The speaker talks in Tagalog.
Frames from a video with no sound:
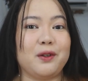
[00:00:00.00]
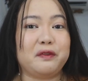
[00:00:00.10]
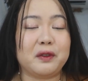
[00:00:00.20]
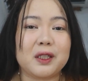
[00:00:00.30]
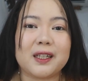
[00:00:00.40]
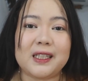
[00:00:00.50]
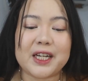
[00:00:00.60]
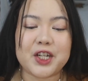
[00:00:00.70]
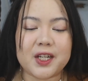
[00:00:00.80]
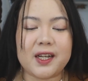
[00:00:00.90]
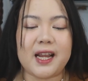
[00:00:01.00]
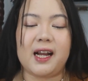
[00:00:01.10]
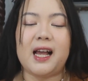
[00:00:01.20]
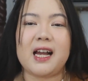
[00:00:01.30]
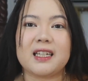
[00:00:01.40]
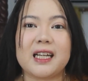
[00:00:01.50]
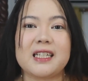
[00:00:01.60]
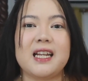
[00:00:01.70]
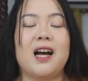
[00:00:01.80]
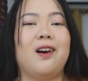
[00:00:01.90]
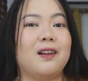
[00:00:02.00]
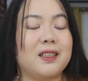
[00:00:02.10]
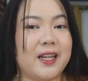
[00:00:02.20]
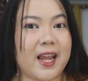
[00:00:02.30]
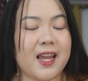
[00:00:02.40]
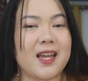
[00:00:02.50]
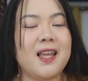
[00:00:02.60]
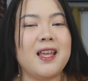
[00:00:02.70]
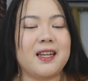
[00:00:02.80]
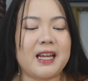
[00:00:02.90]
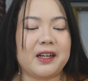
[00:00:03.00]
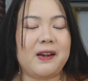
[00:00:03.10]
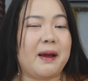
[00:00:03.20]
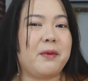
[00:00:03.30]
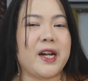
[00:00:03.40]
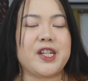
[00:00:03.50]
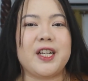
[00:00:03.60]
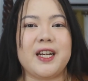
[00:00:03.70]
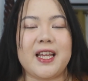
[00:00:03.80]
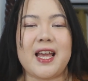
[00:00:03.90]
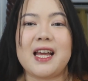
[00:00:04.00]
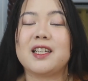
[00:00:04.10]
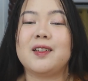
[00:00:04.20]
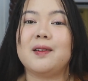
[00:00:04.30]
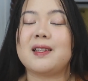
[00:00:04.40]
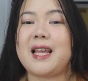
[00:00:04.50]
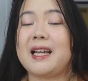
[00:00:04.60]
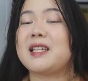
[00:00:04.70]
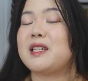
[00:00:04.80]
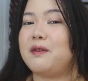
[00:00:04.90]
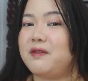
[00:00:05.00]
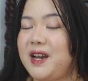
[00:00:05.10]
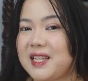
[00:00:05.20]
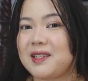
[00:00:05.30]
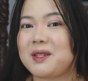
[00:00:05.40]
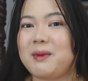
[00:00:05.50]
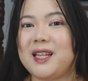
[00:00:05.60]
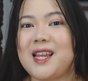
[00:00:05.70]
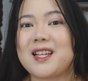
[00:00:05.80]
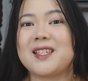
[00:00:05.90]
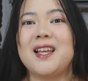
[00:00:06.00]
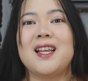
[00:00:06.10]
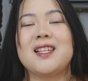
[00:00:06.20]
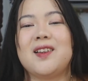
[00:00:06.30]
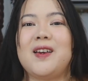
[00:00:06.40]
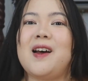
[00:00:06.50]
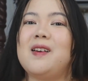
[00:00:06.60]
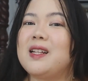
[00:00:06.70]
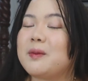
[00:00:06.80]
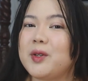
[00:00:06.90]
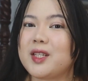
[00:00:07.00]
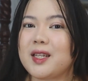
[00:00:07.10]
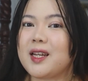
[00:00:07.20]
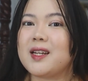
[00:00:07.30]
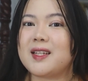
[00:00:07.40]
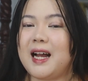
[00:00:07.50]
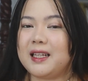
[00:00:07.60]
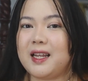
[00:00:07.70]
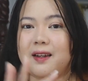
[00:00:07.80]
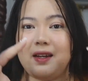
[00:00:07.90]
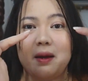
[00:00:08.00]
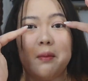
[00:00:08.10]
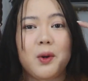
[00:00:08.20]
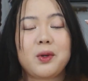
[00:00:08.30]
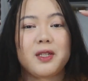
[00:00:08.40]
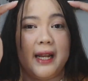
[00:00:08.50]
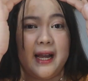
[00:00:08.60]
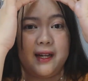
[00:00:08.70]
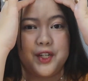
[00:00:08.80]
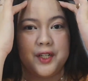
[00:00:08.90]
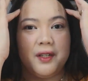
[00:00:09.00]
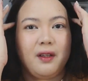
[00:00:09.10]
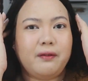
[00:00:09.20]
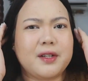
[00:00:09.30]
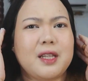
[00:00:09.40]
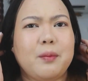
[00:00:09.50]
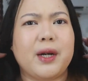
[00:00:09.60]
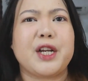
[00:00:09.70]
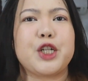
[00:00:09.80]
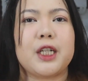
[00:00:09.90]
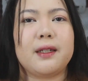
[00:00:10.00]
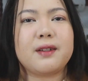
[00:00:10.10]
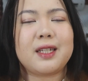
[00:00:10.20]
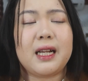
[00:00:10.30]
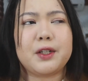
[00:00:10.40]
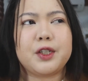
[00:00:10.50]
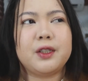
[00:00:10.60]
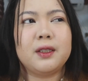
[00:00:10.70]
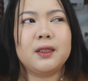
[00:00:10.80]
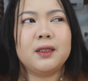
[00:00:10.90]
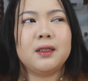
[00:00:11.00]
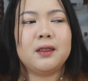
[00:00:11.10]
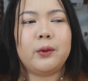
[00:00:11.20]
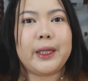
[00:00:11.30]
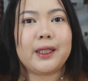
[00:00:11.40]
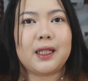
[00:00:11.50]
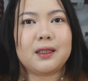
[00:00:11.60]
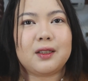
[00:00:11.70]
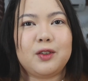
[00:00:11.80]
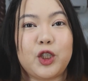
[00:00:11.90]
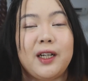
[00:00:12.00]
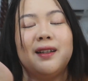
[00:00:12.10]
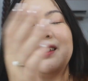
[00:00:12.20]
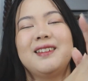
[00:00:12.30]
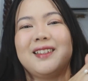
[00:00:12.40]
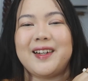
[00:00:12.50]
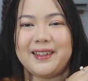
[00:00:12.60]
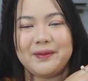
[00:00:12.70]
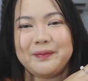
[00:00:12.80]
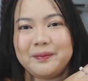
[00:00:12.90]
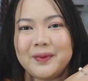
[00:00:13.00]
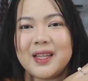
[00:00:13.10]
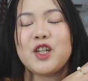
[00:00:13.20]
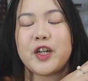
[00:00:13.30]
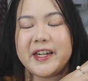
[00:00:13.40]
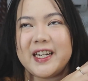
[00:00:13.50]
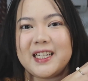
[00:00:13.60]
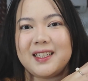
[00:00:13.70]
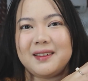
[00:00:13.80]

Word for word: yung full collection ng Anganda All Day na collaboration ni Anclutes X Vice Cosmetics. So now, let's proceed sa ating demo slash first impression slash wear test. Try, tara, try na